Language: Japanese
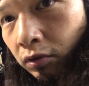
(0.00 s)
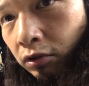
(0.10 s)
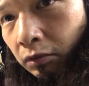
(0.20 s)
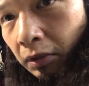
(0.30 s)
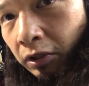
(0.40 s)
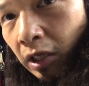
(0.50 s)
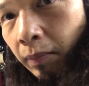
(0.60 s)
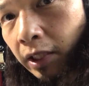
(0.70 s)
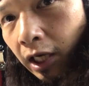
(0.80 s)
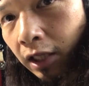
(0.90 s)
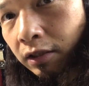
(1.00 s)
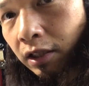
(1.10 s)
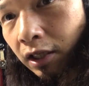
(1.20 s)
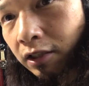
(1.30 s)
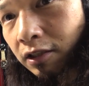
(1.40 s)
車のキャパに合っ
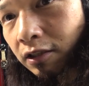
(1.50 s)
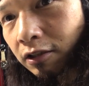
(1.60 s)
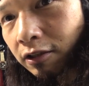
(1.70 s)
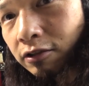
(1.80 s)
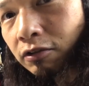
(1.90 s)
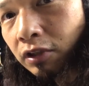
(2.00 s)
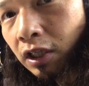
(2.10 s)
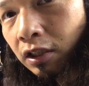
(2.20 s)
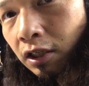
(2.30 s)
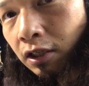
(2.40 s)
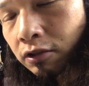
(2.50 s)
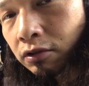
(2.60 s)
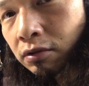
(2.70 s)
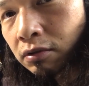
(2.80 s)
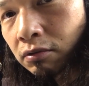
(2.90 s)
てないんですよね。だから
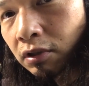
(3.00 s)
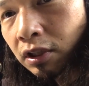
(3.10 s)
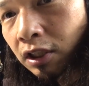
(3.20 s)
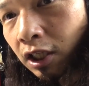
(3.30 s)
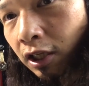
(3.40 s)
すごい